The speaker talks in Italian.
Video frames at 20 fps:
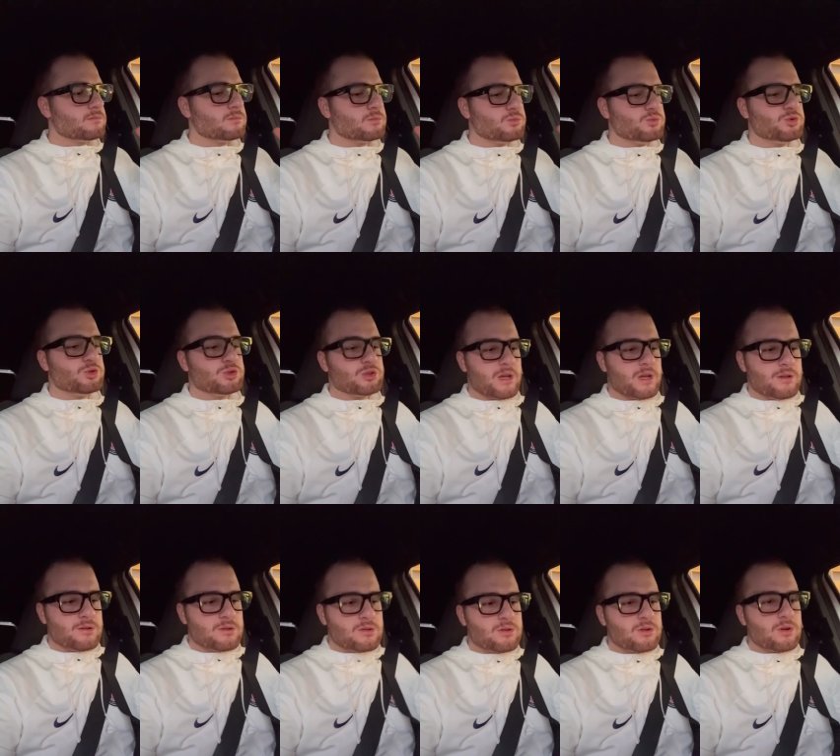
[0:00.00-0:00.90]
un
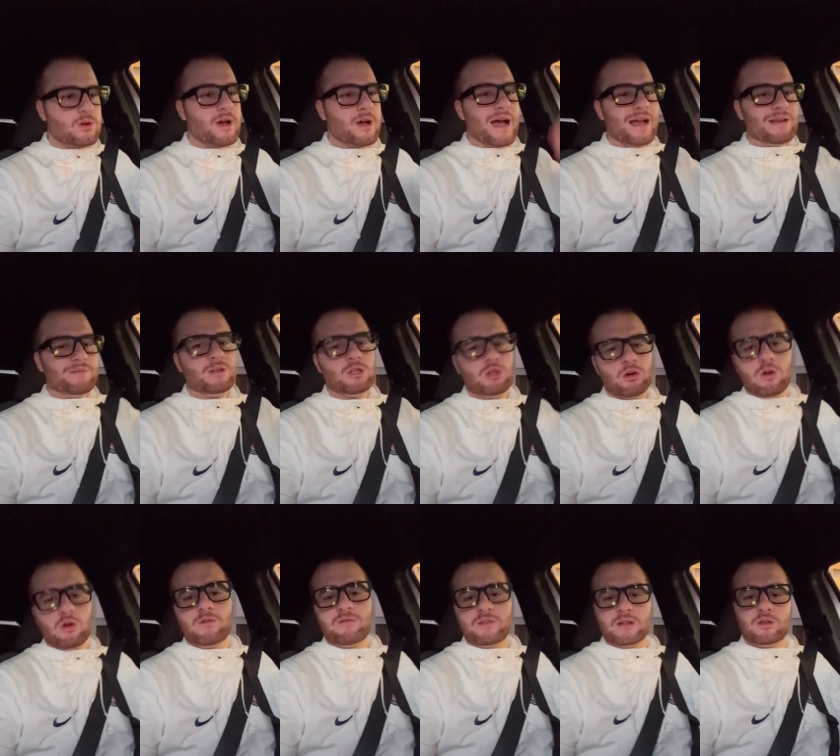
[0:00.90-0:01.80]
senso al video
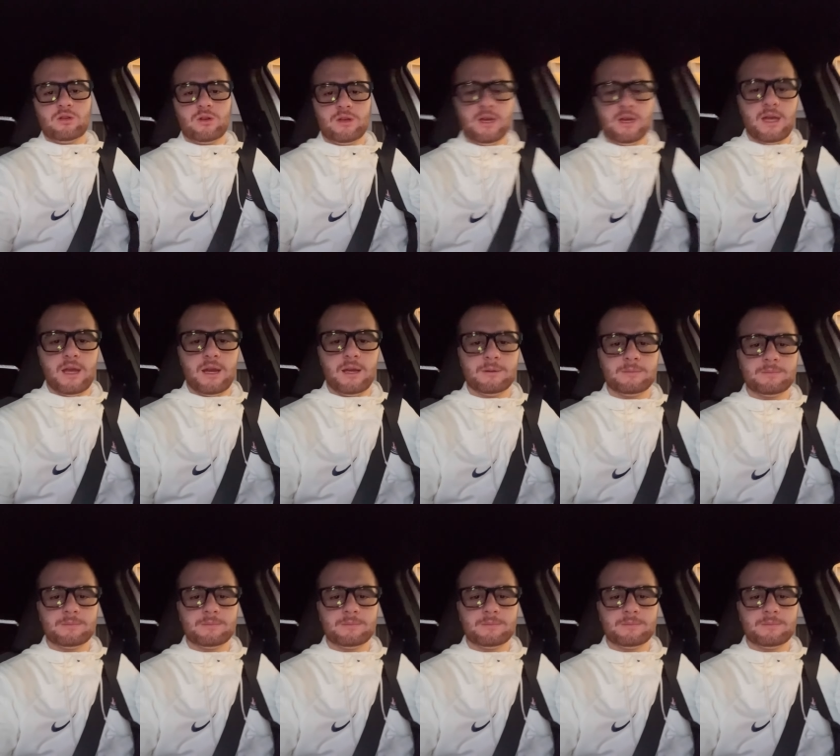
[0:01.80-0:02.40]
che ho fatto ieri.